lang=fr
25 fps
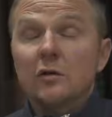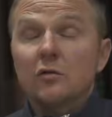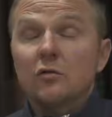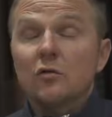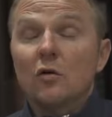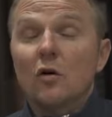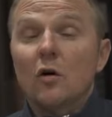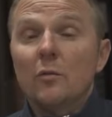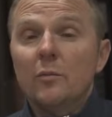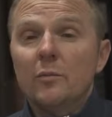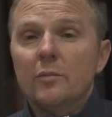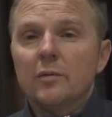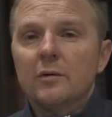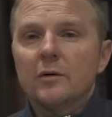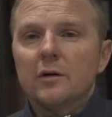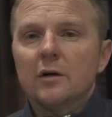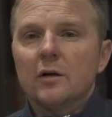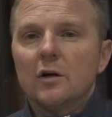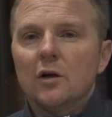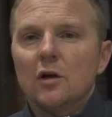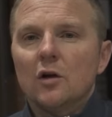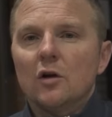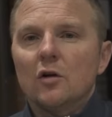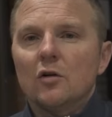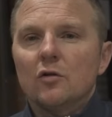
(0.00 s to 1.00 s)
d'Europe
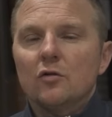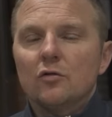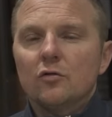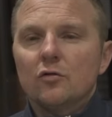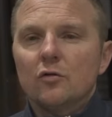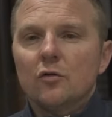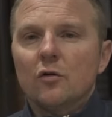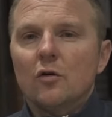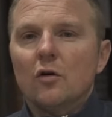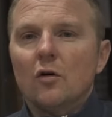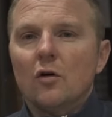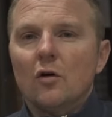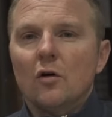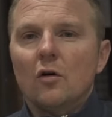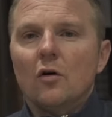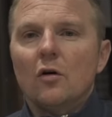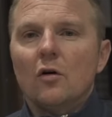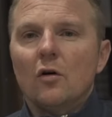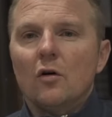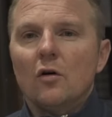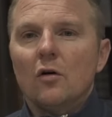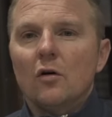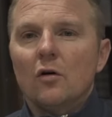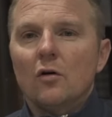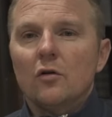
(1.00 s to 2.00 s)
de,
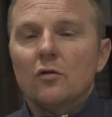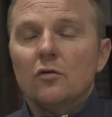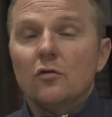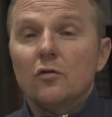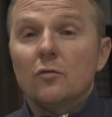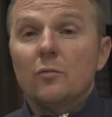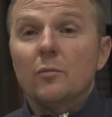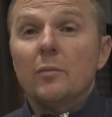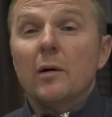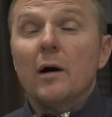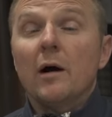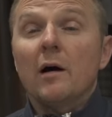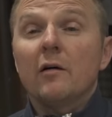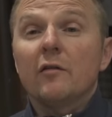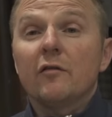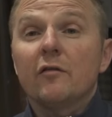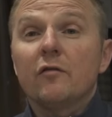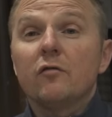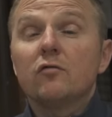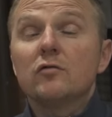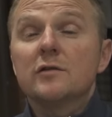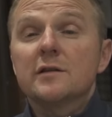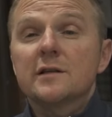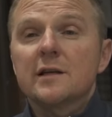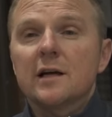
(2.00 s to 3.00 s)
euh, de para
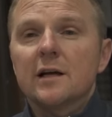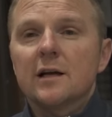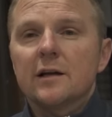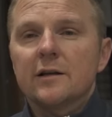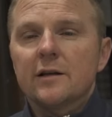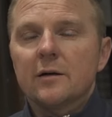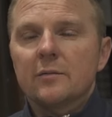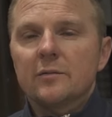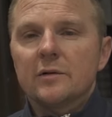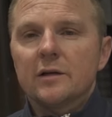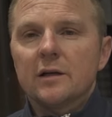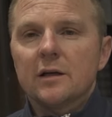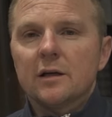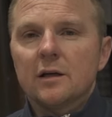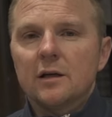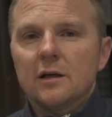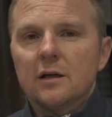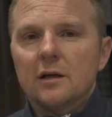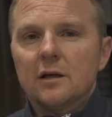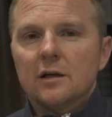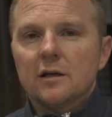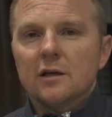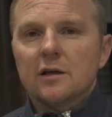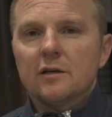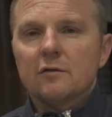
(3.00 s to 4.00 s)
adapté
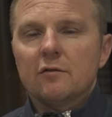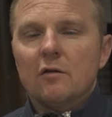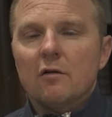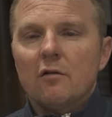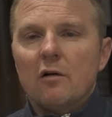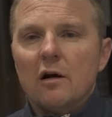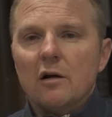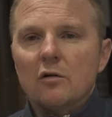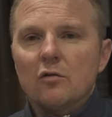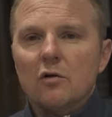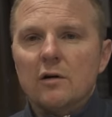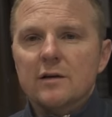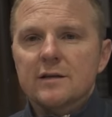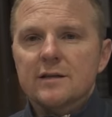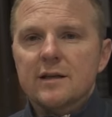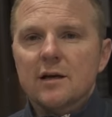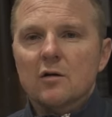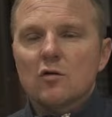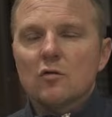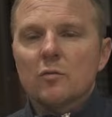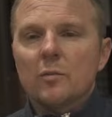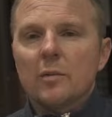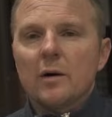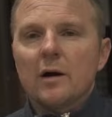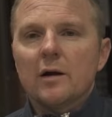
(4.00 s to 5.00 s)
qui vont avoir lieu à
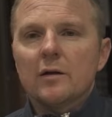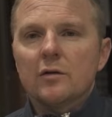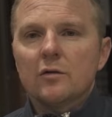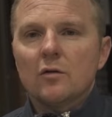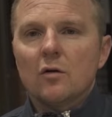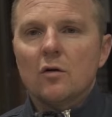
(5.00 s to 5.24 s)
Zakopane